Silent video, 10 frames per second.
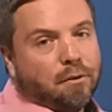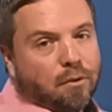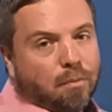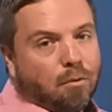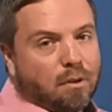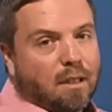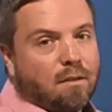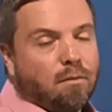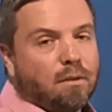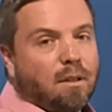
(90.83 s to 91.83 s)
de,
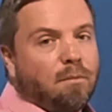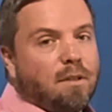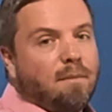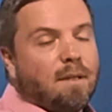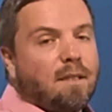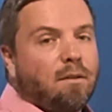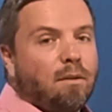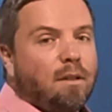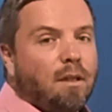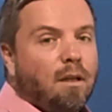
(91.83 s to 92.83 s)
protection en termes de
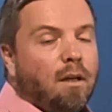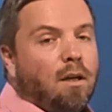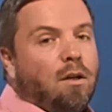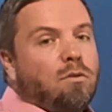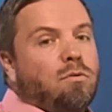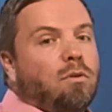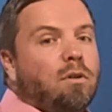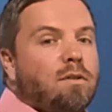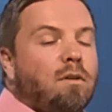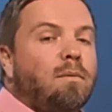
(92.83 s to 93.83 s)
cybersécurité sur
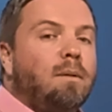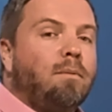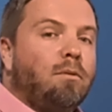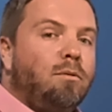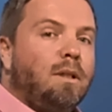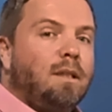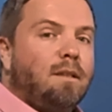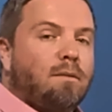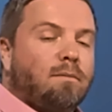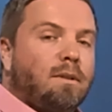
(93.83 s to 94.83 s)
l'ensemble des produits
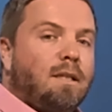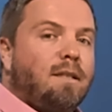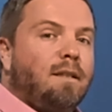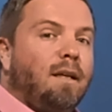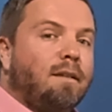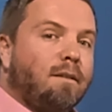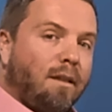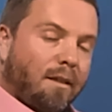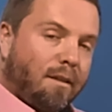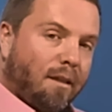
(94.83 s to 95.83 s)
qui sont destinés à être
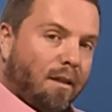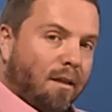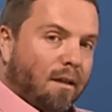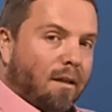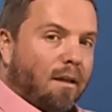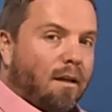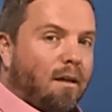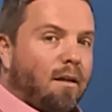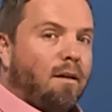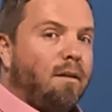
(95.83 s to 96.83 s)
connectés
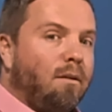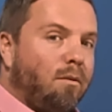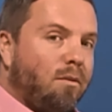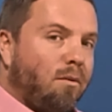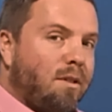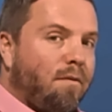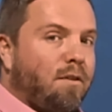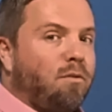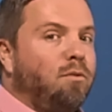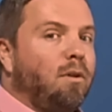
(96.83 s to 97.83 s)
euh, aux,
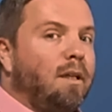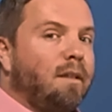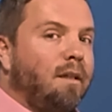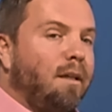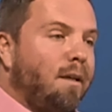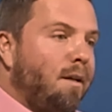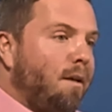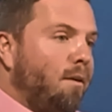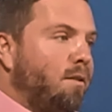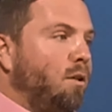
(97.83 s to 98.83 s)
infrastructures électriques.
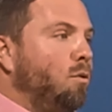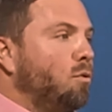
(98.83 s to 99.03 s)
C'est